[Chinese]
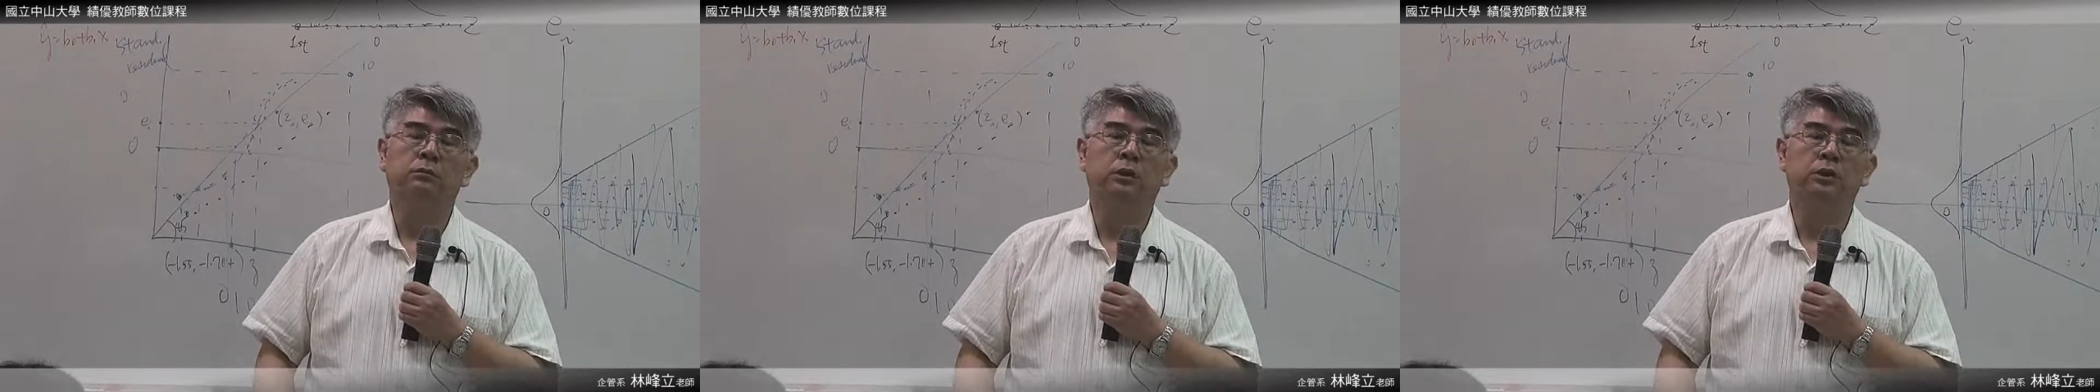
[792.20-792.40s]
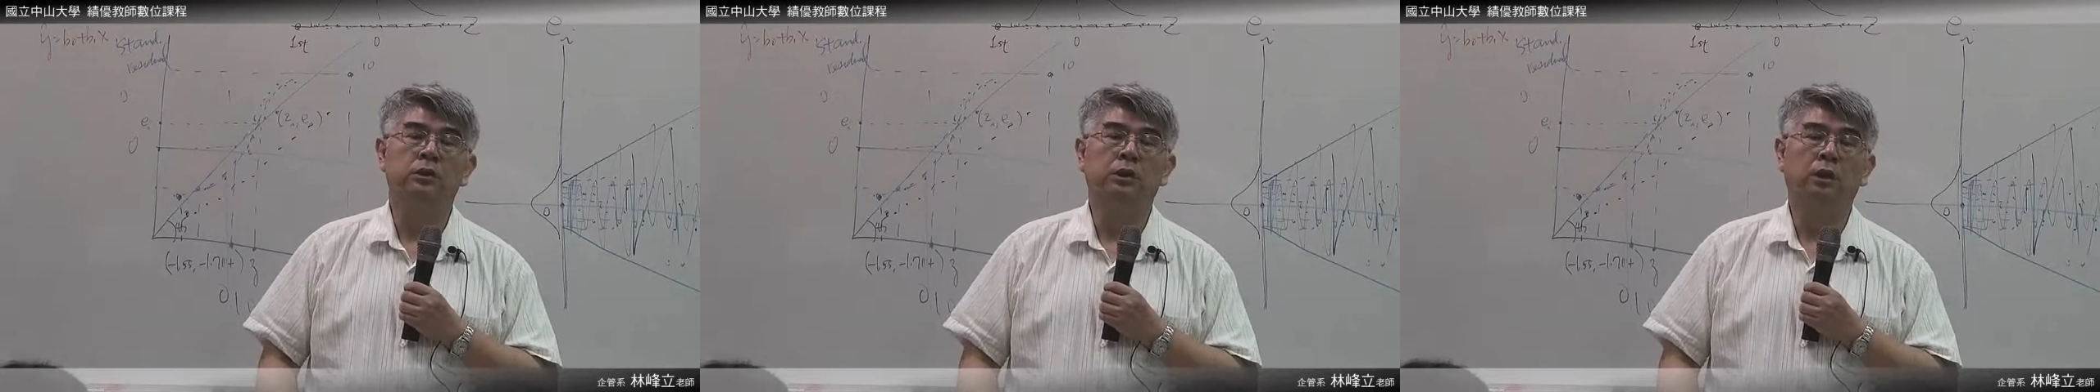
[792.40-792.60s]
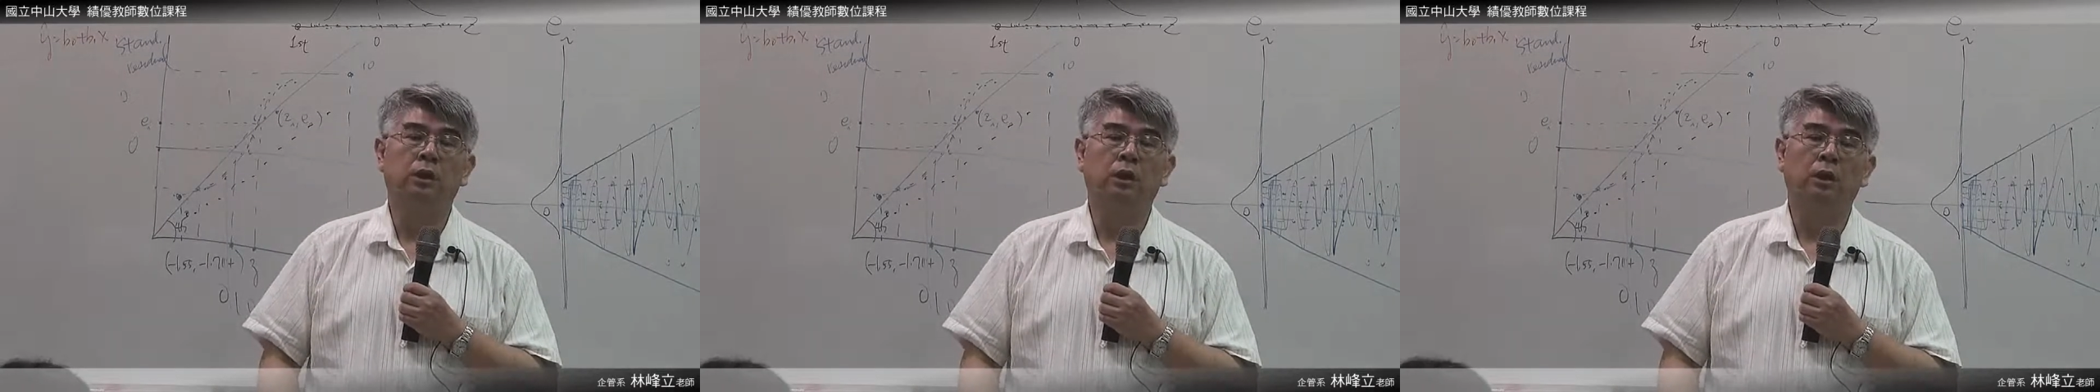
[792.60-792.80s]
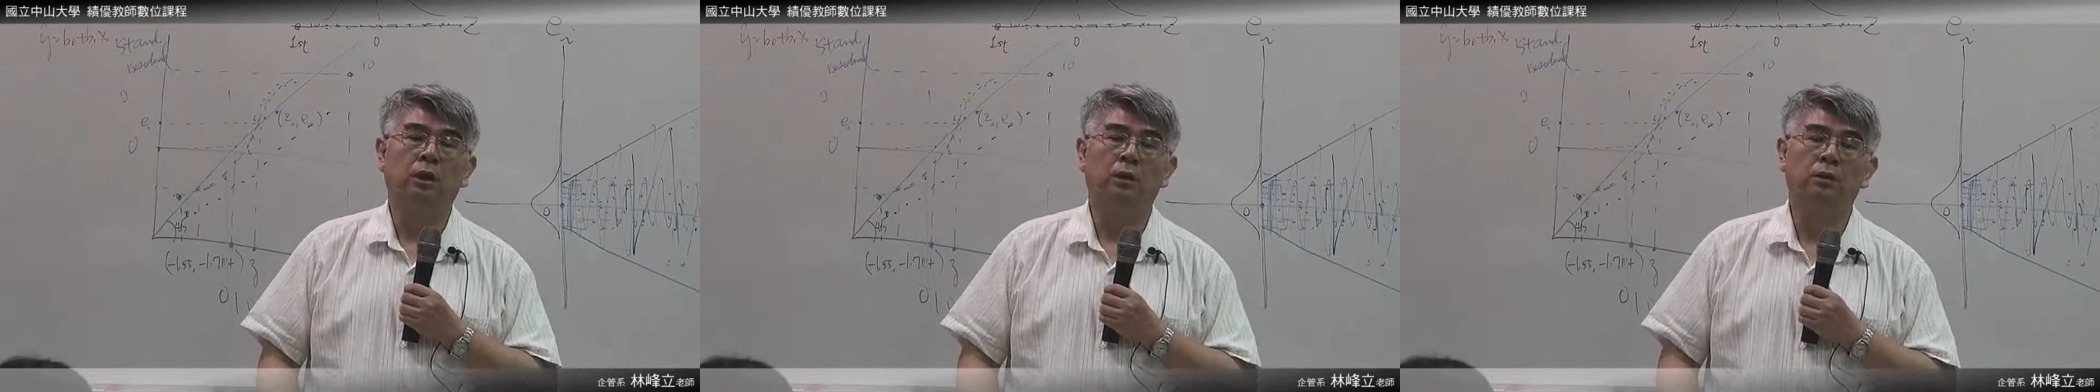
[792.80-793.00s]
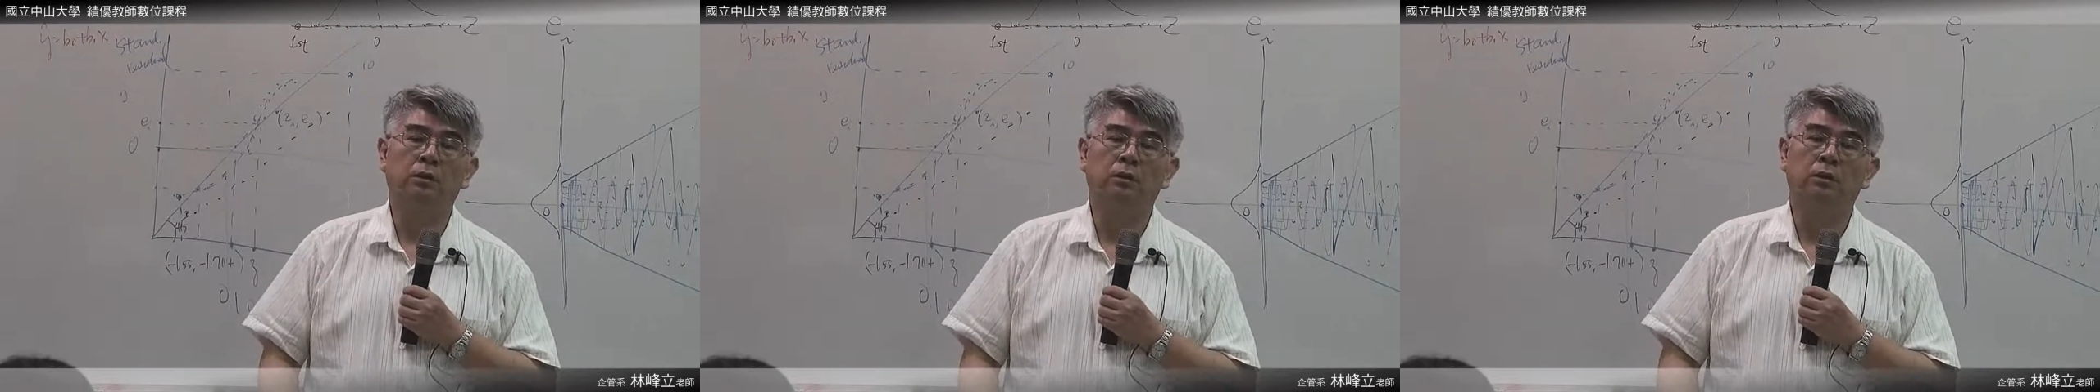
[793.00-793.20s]
第几个？
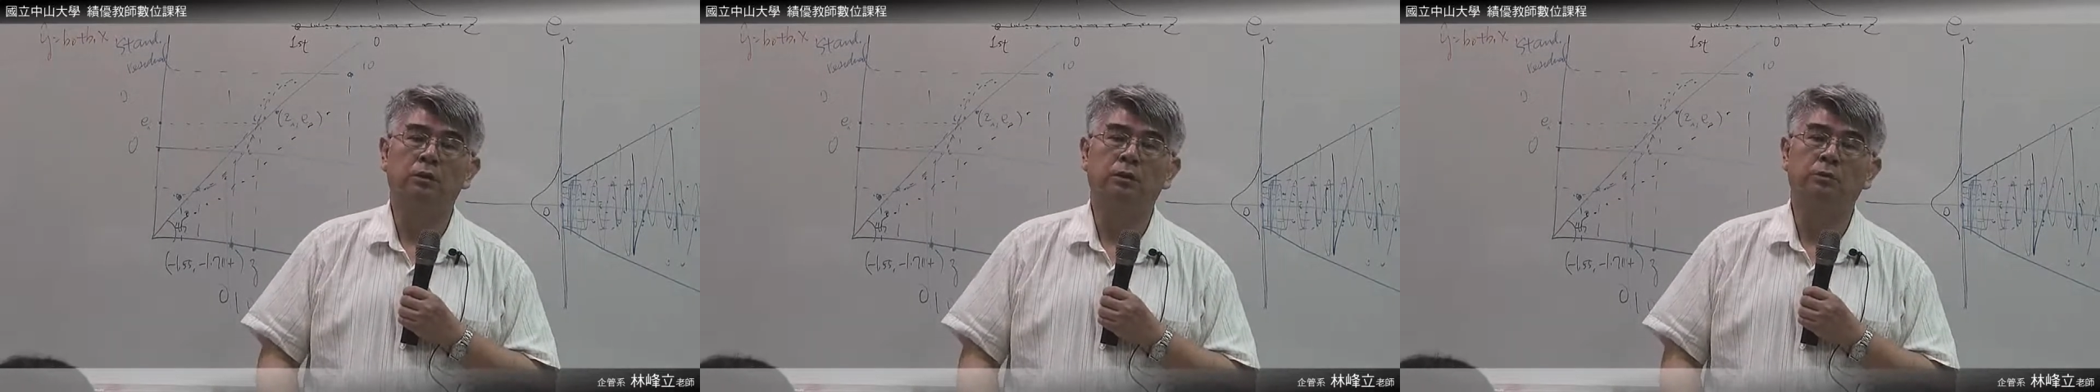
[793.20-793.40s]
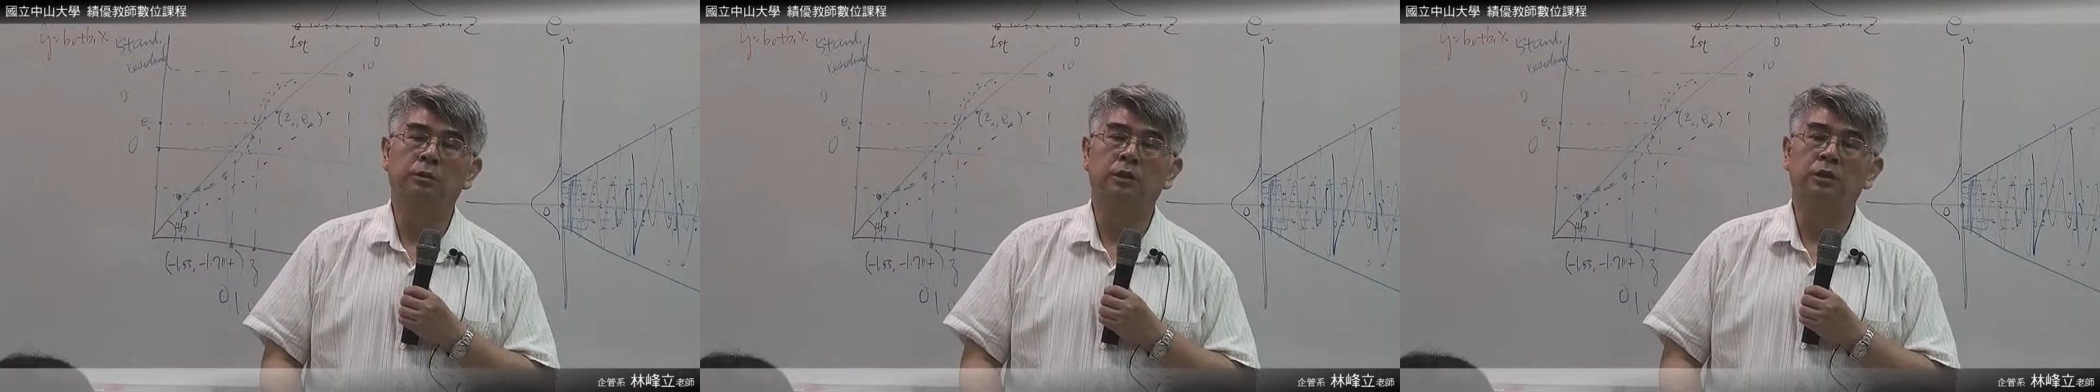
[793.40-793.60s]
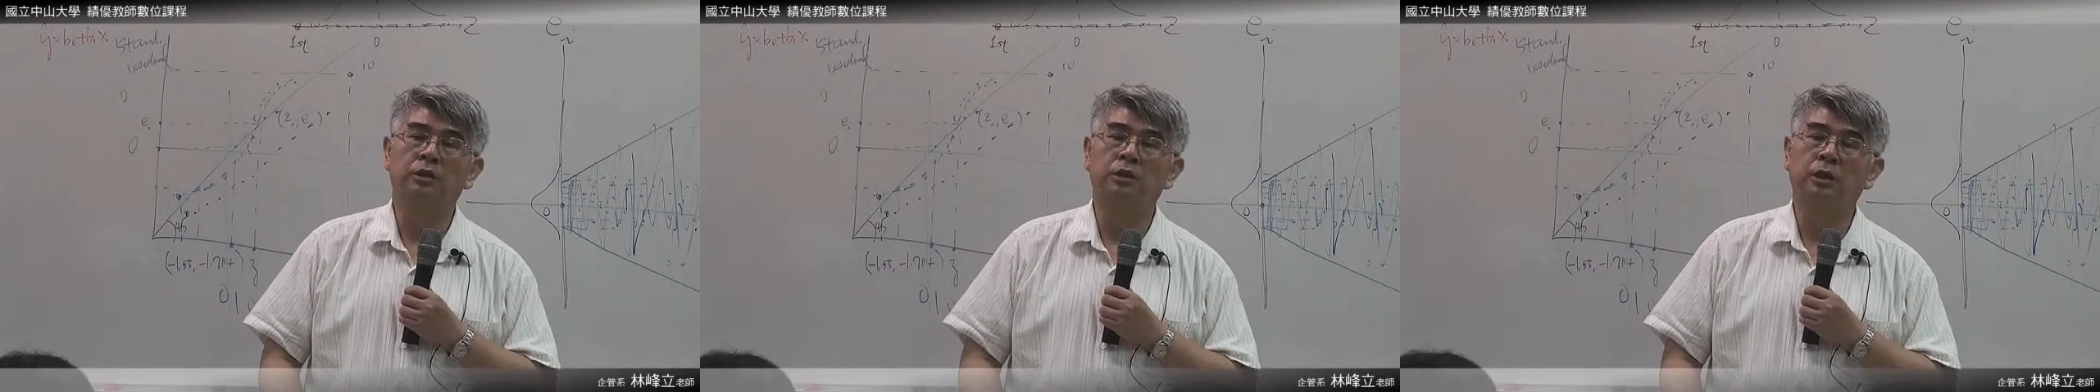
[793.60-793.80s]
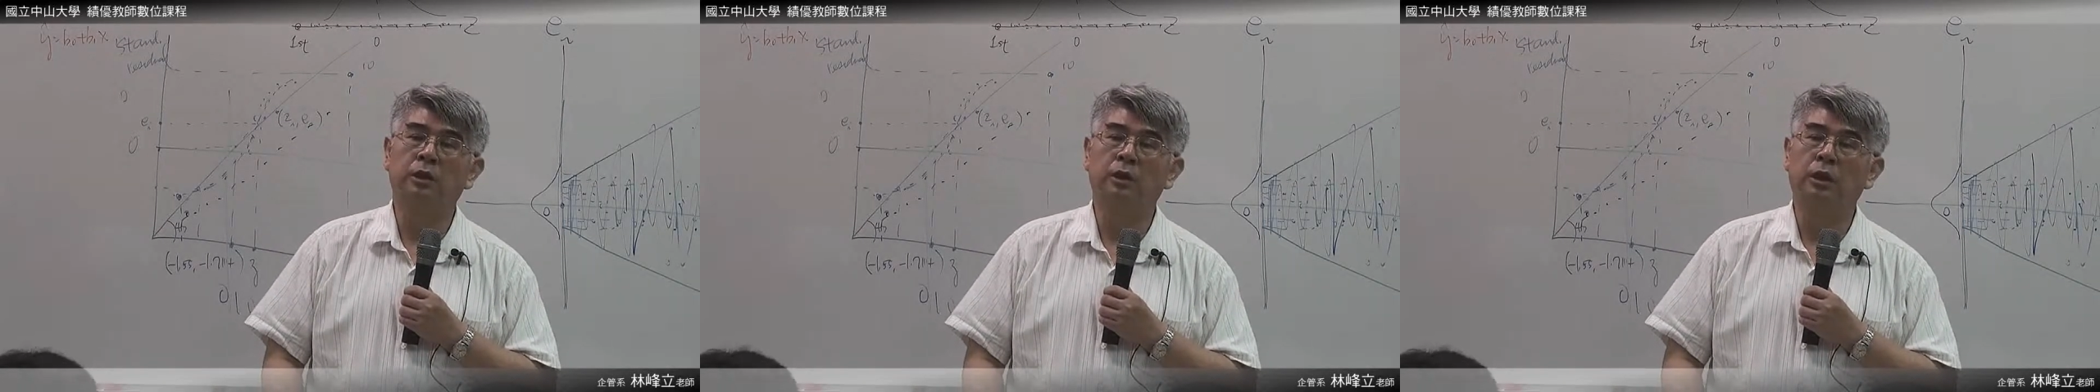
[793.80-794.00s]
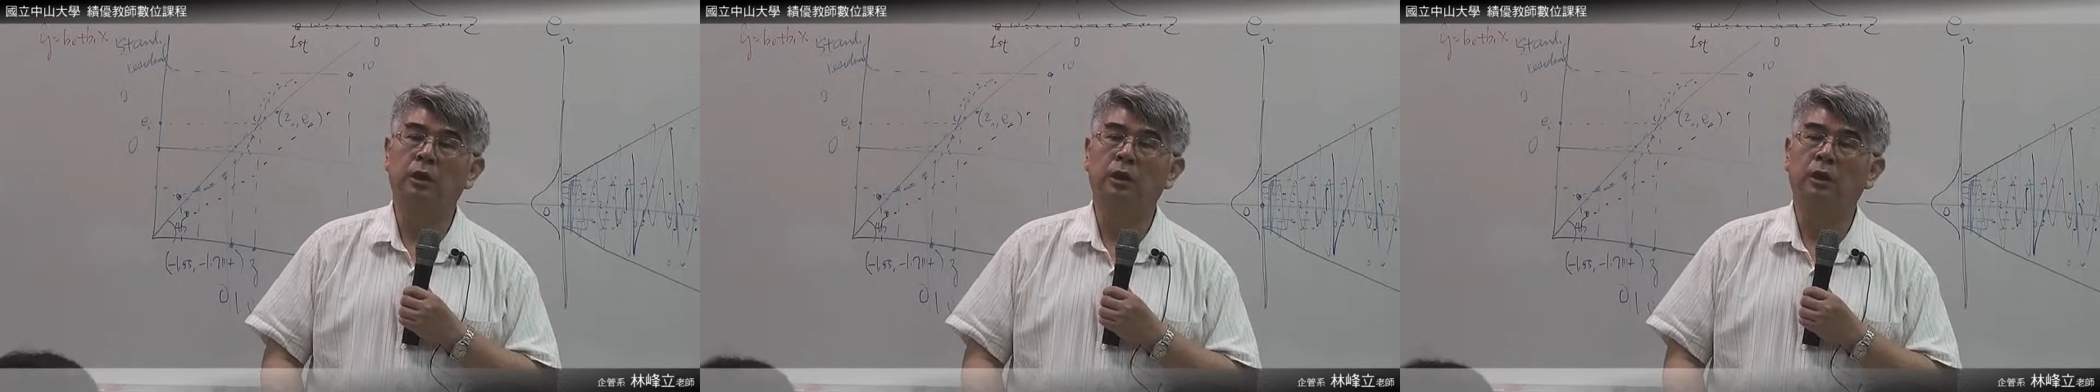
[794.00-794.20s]
是不是第四
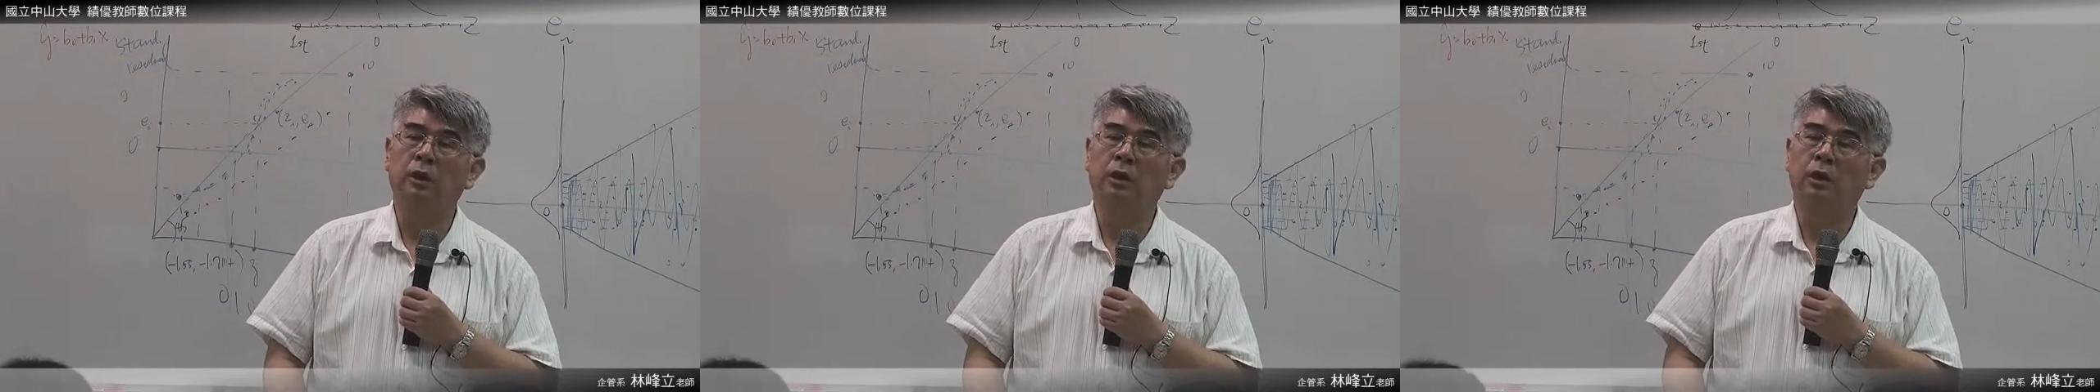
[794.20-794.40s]
个点？